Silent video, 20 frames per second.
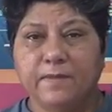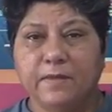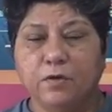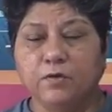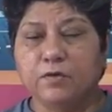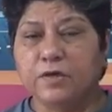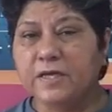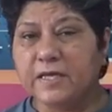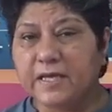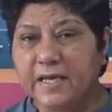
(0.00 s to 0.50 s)

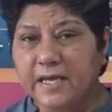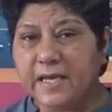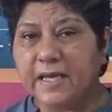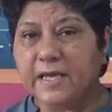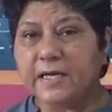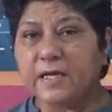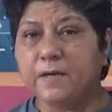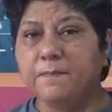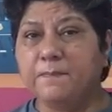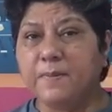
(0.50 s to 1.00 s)
क्योंकि ये
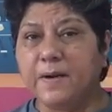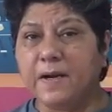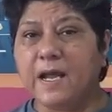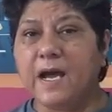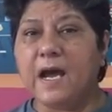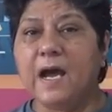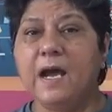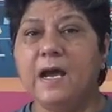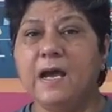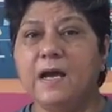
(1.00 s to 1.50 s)
एक
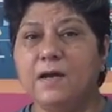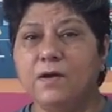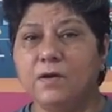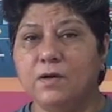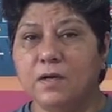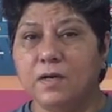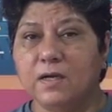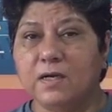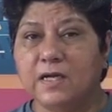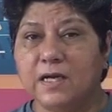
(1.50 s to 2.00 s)
बड़ा
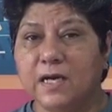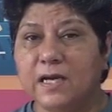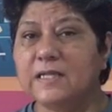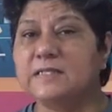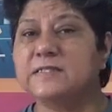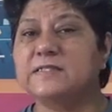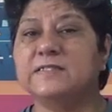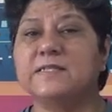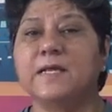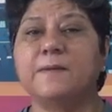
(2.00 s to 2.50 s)

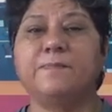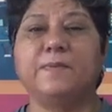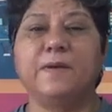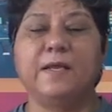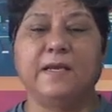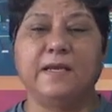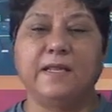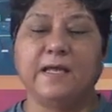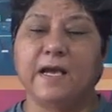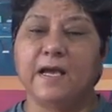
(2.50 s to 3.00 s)
गलत स्टेप
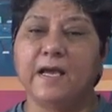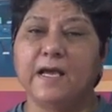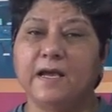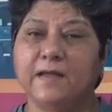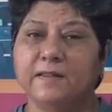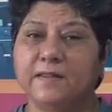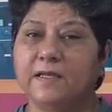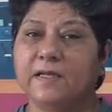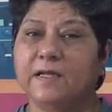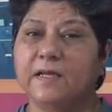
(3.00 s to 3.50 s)
ले लिया है
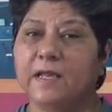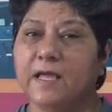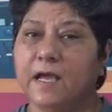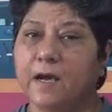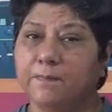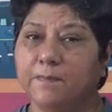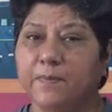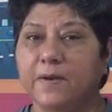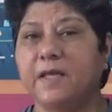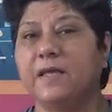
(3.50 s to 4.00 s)
अधिक ने
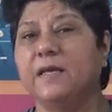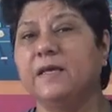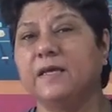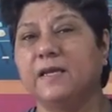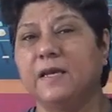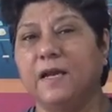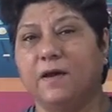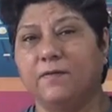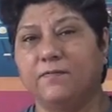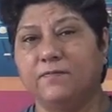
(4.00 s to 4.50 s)
अपने ही
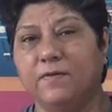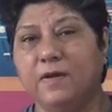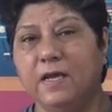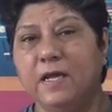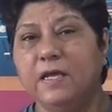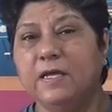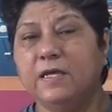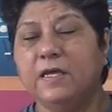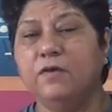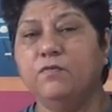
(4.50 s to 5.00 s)
खिलाफ
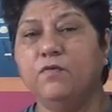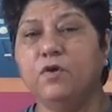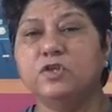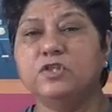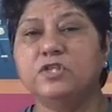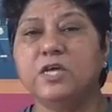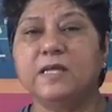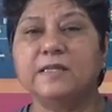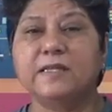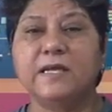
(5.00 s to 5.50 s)
कि वो
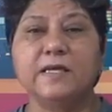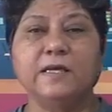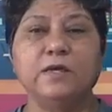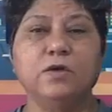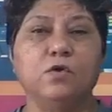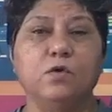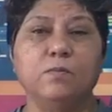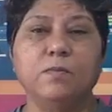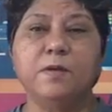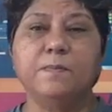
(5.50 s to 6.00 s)
चाहता है कि
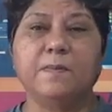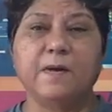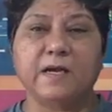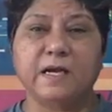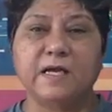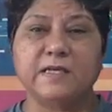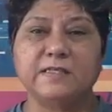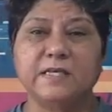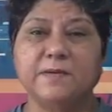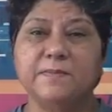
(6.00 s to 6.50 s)
रोमिल
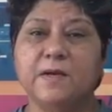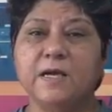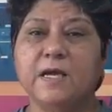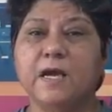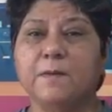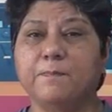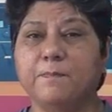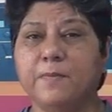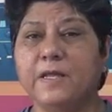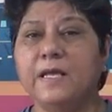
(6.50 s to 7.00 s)
पकड़ा जाए मगर
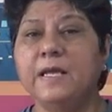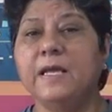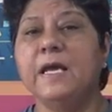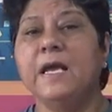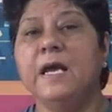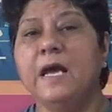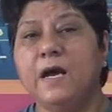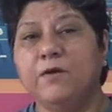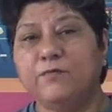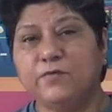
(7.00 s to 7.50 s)
अपनी
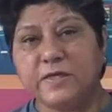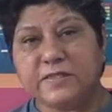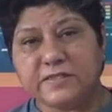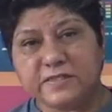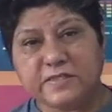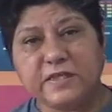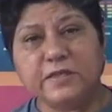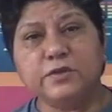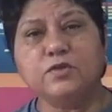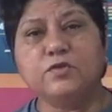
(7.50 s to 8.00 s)

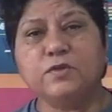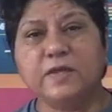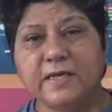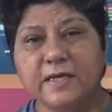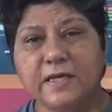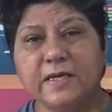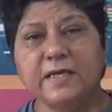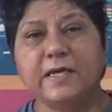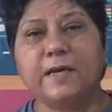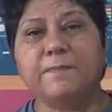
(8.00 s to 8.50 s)
हिस्ट्री तो
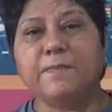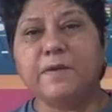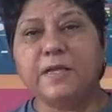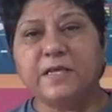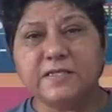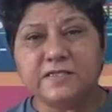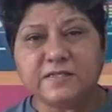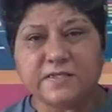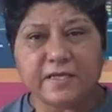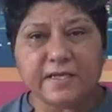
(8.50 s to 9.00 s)
देखे कि अपनी
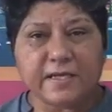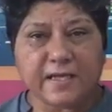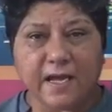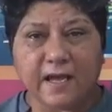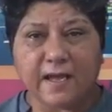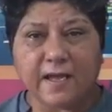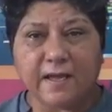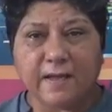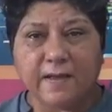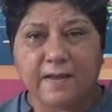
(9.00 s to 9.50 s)
हिस्ट्री
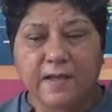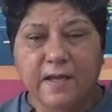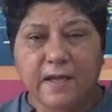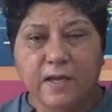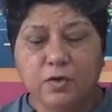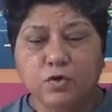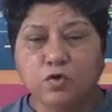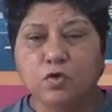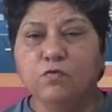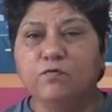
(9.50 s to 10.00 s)
क्या है
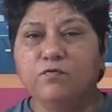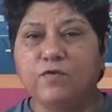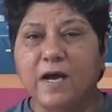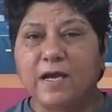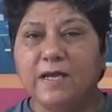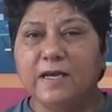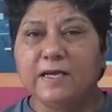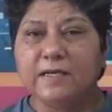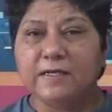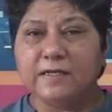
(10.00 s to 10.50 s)
तुम
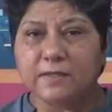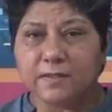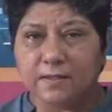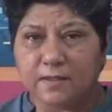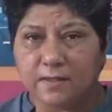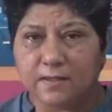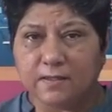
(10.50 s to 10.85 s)
वायलेंट